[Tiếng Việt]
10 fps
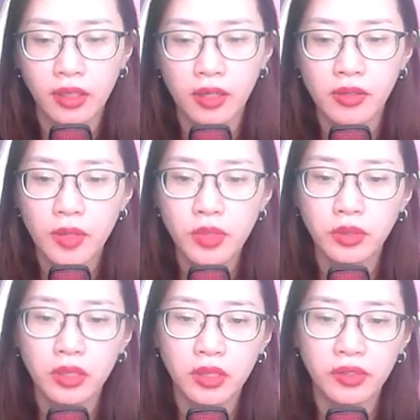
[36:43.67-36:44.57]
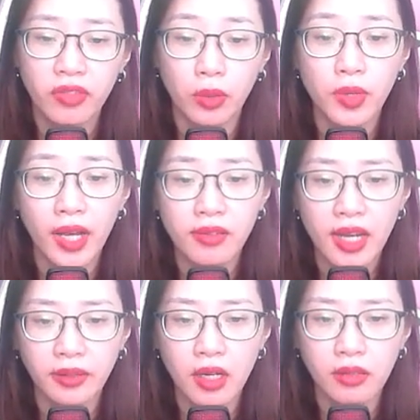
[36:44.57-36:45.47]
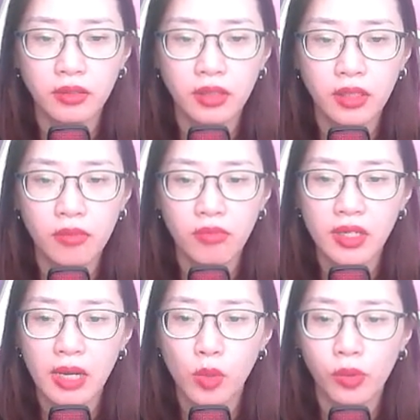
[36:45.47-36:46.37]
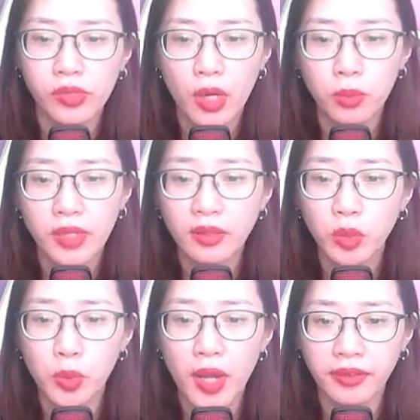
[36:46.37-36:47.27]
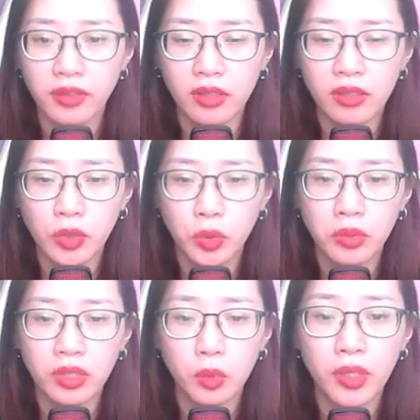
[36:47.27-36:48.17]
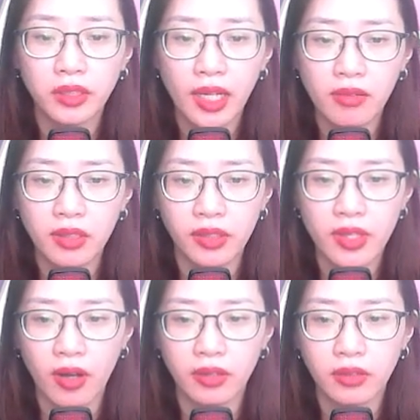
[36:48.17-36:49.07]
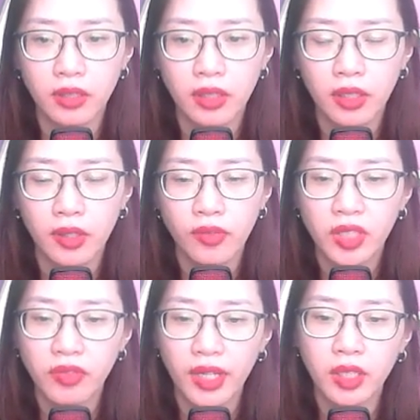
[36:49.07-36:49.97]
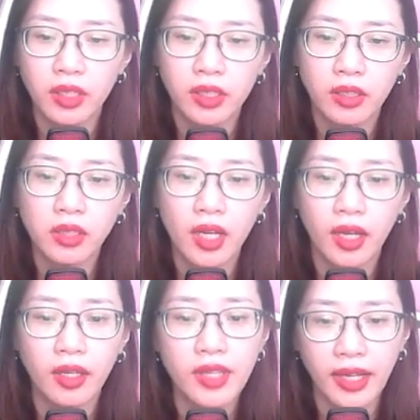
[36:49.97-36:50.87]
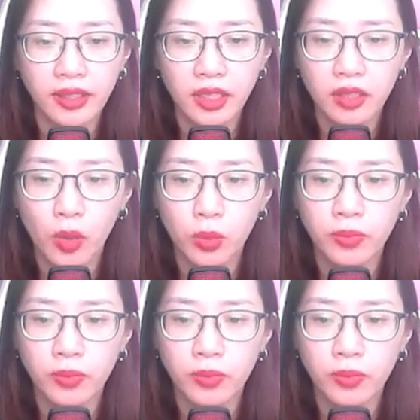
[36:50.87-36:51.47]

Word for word: Nếu như Thương phỏng đoán là thật, mình là một trong các thủ đoạn tự cứu được quy tắc lựa chọn, như vậy thì có thể giải thích thông.